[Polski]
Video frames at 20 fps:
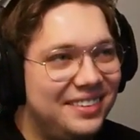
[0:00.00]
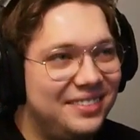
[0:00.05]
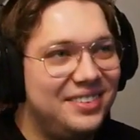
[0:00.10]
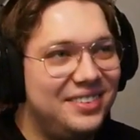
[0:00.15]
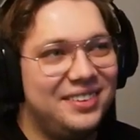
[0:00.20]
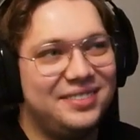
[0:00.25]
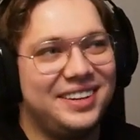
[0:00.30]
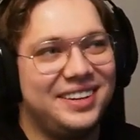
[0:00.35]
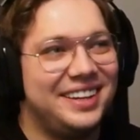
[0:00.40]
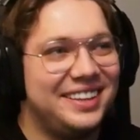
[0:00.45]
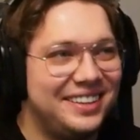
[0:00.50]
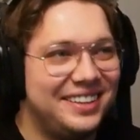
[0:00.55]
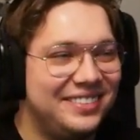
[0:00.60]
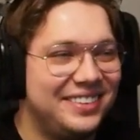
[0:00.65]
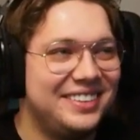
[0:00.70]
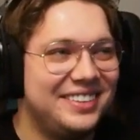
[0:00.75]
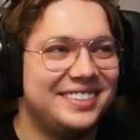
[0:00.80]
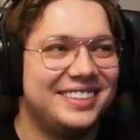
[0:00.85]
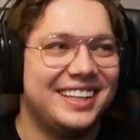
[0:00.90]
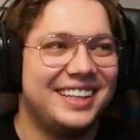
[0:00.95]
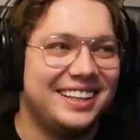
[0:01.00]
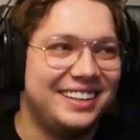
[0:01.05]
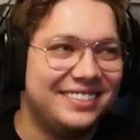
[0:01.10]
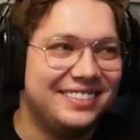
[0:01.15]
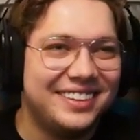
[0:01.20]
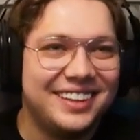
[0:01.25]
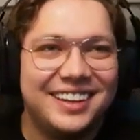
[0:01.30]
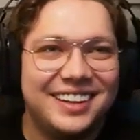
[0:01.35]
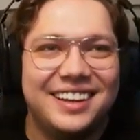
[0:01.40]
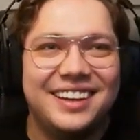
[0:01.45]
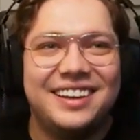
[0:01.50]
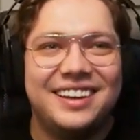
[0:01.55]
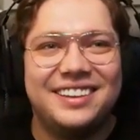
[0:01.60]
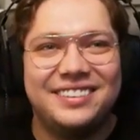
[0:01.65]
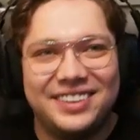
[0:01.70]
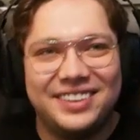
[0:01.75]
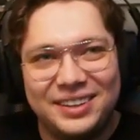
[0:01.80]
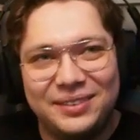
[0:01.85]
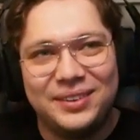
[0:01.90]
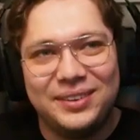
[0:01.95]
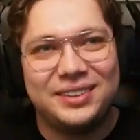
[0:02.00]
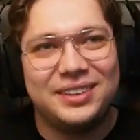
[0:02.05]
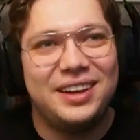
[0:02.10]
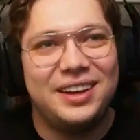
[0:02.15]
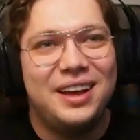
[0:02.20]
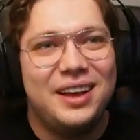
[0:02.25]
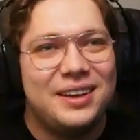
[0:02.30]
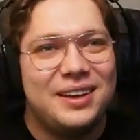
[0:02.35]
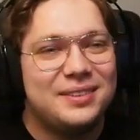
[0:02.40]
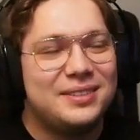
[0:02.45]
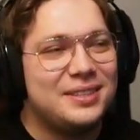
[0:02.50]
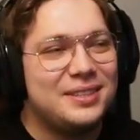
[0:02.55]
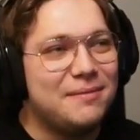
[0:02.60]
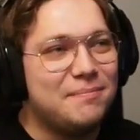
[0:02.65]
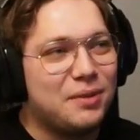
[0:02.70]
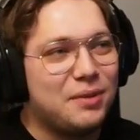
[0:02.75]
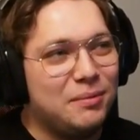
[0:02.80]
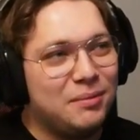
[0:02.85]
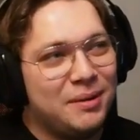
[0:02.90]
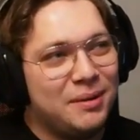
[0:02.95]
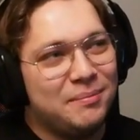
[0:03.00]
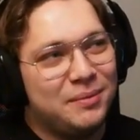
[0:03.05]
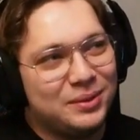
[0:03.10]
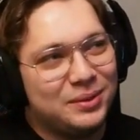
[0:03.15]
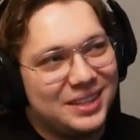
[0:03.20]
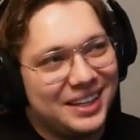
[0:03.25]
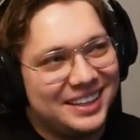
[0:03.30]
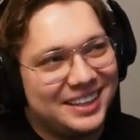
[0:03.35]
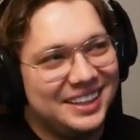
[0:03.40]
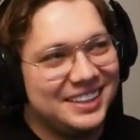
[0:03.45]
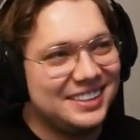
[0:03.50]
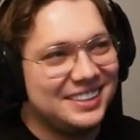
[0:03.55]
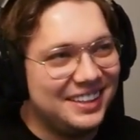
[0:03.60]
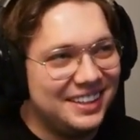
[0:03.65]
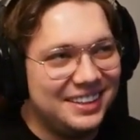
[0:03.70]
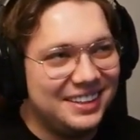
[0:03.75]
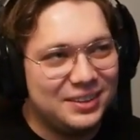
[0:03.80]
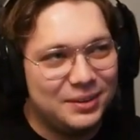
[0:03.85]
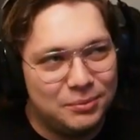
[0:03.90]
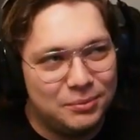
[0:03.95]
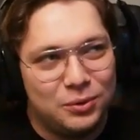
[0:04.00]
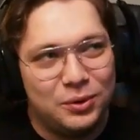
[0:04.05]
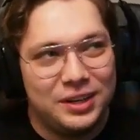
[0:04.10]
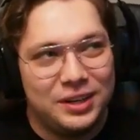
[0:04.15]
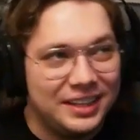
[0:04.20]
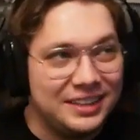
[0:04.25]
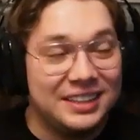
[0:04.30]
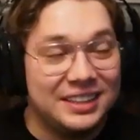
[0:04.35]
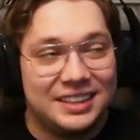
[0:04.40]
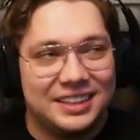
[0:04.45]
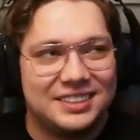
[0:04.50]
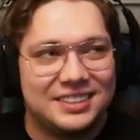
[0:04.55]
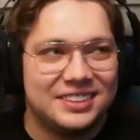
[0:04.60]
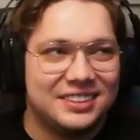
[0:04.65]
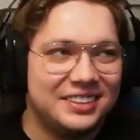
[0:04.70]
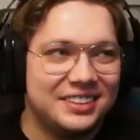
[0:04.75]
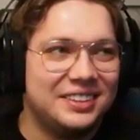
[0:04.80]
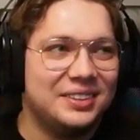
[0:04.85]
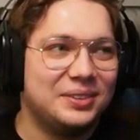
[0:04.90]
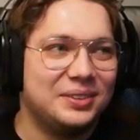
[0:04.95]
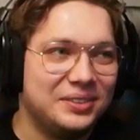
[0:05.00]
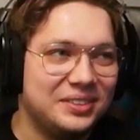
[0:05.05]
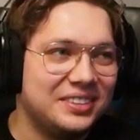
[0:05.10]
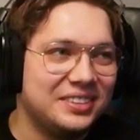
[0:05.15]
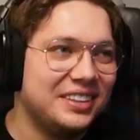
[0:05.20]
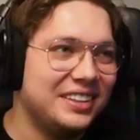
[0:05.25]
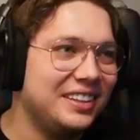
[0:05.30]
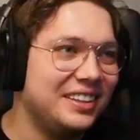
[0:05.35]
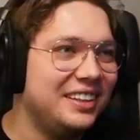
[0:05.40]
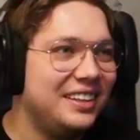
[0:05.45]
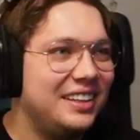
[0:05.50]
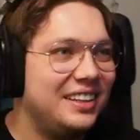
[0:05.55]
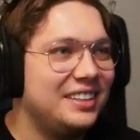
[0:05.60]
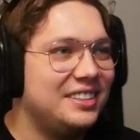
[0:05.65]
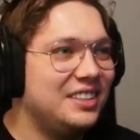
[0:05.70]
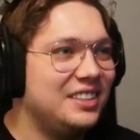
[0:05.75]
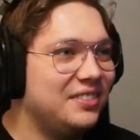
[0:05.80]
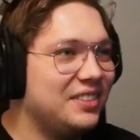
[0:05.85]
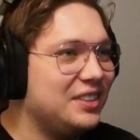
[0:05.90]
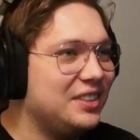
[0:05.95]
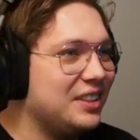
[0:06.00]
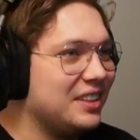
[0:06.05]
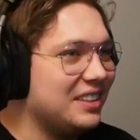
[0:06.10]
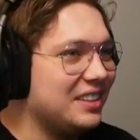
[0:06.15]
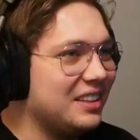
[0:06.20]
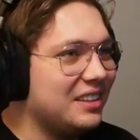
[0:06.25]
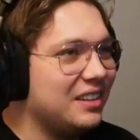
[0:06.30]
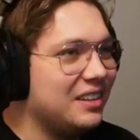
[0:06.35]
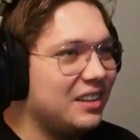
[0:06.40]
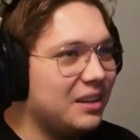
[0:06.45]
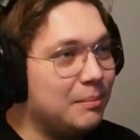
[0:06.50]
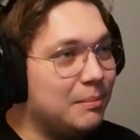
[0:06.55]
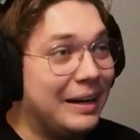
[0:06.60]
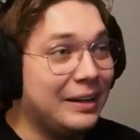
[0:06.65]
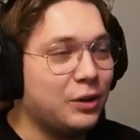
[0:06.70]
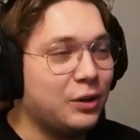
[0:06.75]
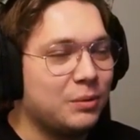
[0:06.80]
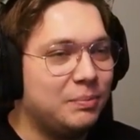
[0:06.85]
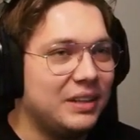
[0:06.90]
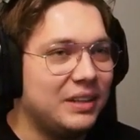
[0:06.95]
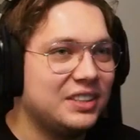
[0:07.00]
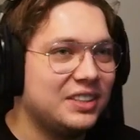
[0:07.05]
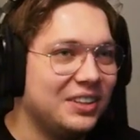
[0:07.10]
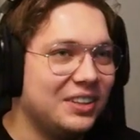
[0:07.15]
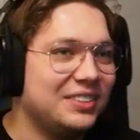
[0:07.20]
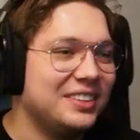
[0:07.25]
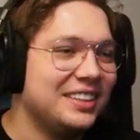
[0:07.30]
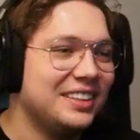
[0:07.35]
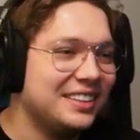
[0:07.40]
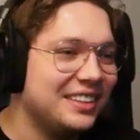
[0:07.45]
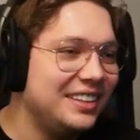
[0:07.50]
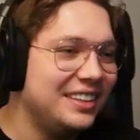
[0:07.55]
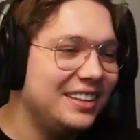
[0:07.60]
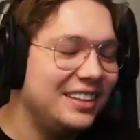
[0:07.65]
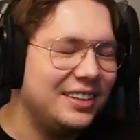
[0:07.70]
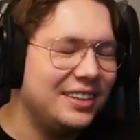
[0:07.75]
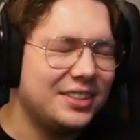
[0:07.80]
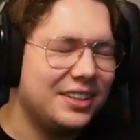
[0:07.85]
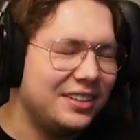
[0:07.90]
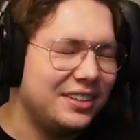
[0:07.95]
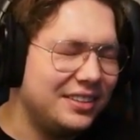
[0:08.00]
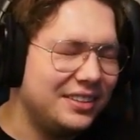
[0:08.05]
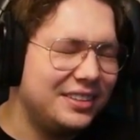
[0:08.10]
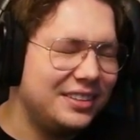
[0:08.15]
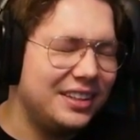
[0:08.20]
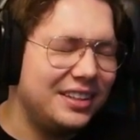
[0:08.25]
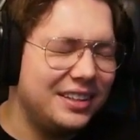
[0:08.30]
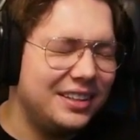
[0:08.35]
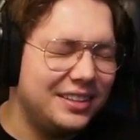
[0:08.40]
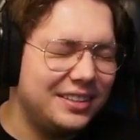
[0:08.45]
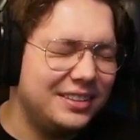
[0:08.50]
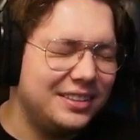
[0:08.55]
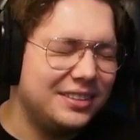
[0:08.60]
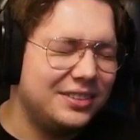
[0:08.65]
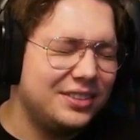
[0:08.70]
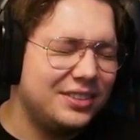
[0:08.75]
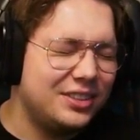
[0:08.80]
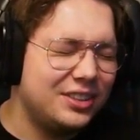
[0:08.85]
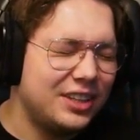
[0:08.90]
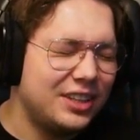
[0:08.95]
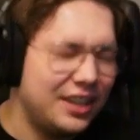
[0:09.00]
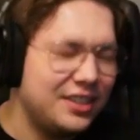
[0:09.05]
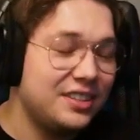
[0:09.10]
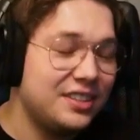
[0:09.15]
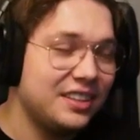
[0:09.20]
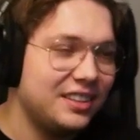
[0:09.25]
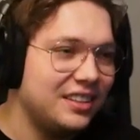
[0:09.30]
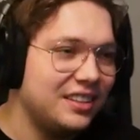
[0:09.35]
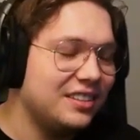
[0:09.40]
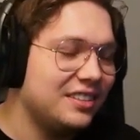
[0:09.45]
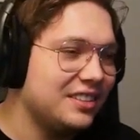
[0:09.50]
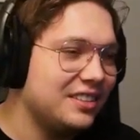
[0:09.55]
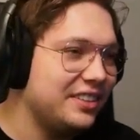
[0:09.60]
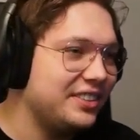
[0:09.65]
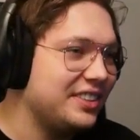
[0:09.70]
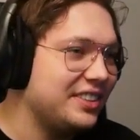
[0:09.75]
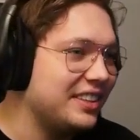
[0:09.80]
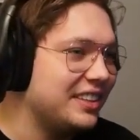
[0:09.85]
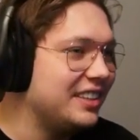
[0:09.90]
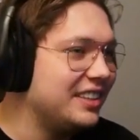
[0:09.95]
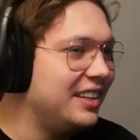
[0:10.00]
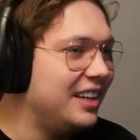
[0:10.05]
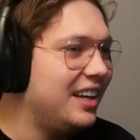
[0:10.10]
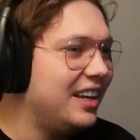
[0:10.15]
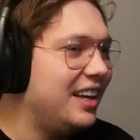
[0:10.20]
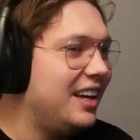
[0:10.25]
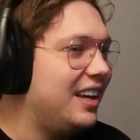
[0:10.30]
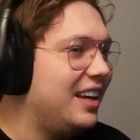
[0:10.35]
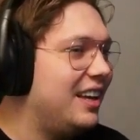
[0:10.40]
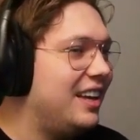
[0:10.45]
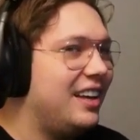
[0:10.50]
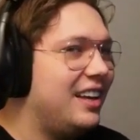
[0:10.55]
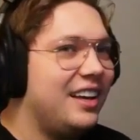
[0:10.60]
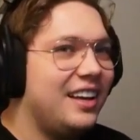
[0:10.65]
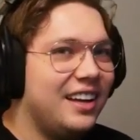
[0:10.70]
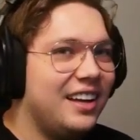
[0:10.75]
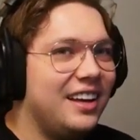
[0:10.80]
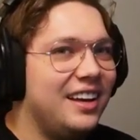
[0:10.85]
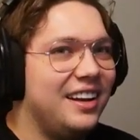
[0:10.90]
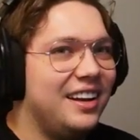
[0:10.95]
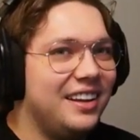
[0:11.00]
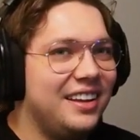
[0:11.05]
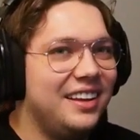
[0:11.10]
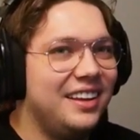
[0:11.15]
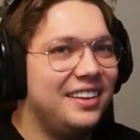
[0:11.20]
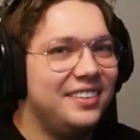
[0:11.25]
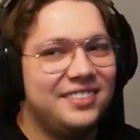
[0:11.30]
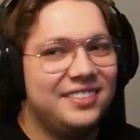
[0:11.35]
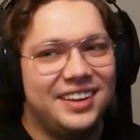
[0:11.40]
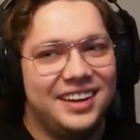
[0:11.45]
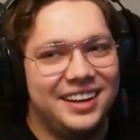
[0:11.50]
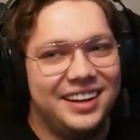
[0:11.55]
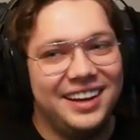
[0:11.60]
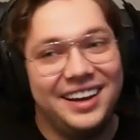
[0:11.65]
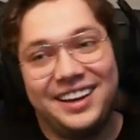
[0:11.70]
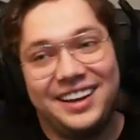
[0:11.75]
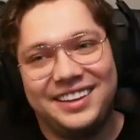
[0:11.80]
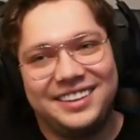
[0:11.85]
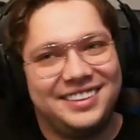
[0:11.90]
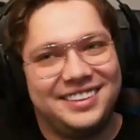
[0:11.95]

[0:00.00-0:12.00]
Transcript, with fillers: to było fajne moim zdaniem. Wiadomo, te, z tym problem był taki, że to było jedyne co dodał, kurde. 9.1 Major Patch Content. E, sorry, 6.1, 6.1. E, ale, ale ej,